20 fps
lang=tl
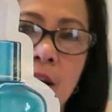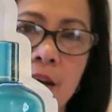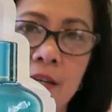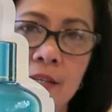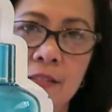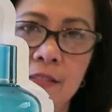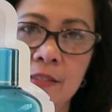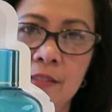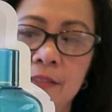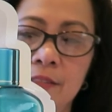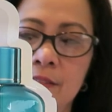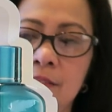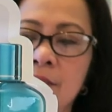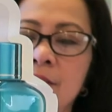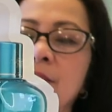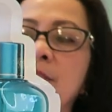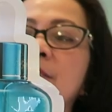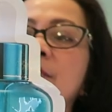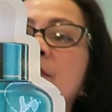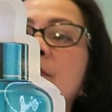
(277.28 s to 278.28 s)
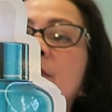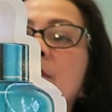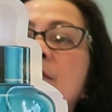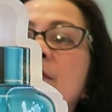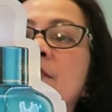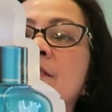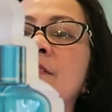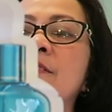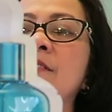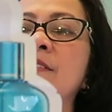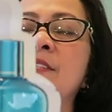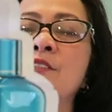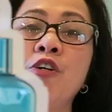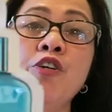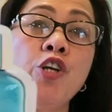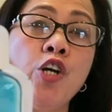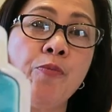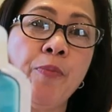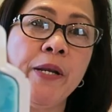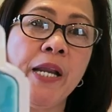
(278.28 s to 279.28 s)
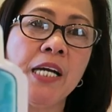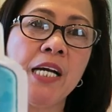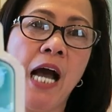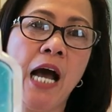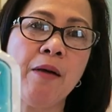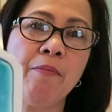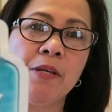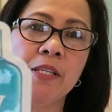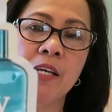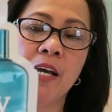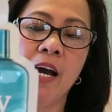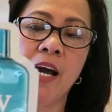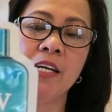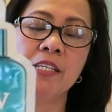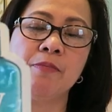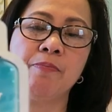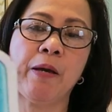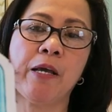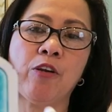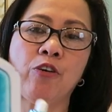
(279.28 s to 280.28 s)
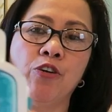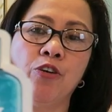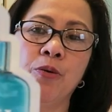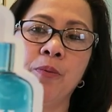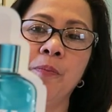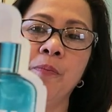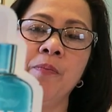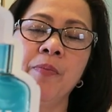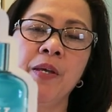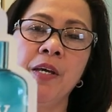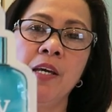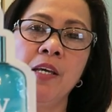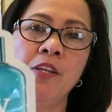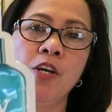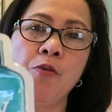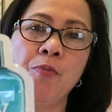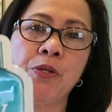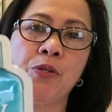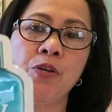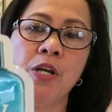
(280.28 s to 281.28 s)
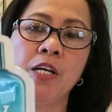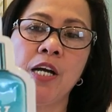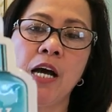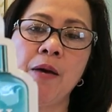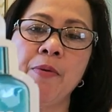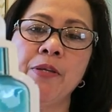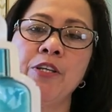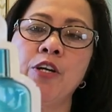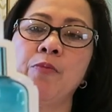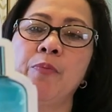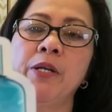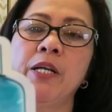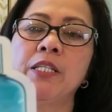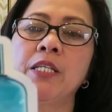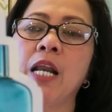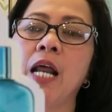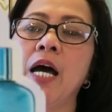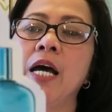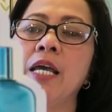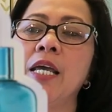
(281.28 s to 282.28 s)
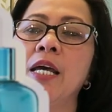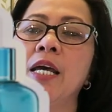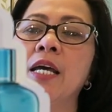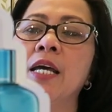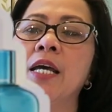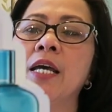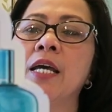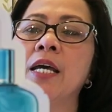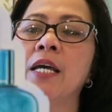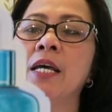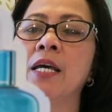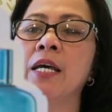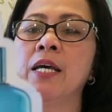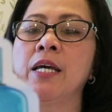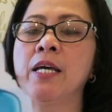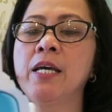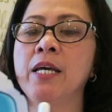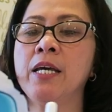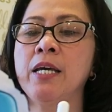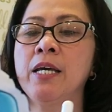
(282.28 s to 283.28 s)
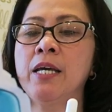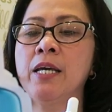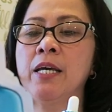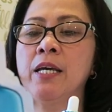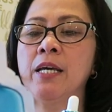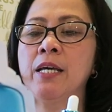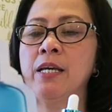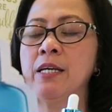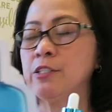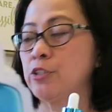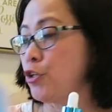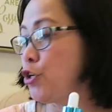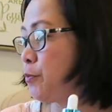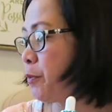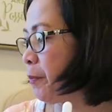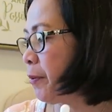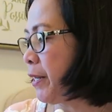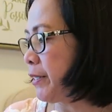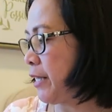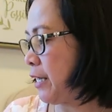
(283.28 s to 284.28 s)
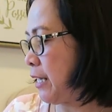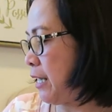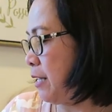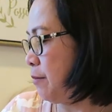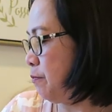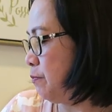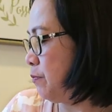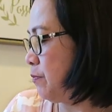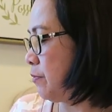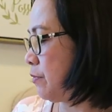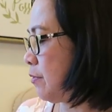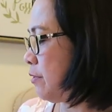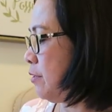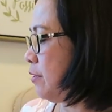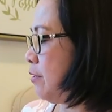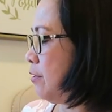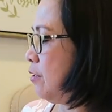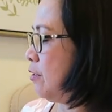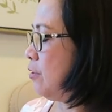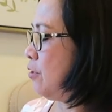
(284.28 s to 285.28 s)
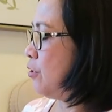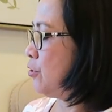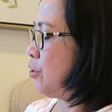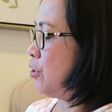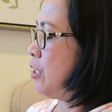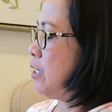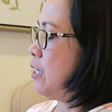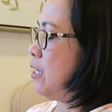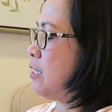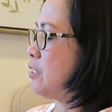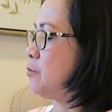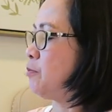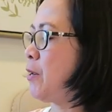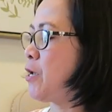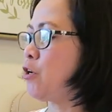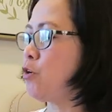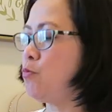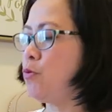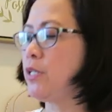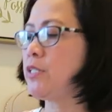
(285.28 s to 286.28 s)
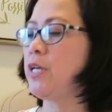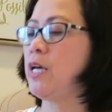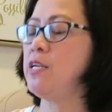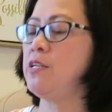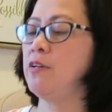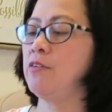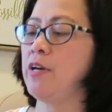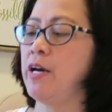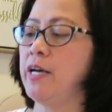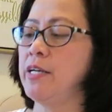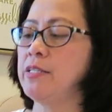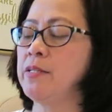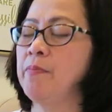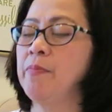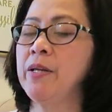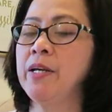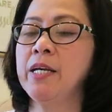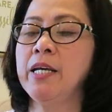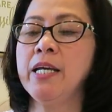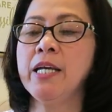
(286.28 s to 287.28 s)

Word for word: yan. So hindi ko pa nagamit guys, pero hindi ko pa ito nagamit, hindi ko pa na-try. So yun pa pala, teka, Hold on, explain ko muna sa inyo, guys.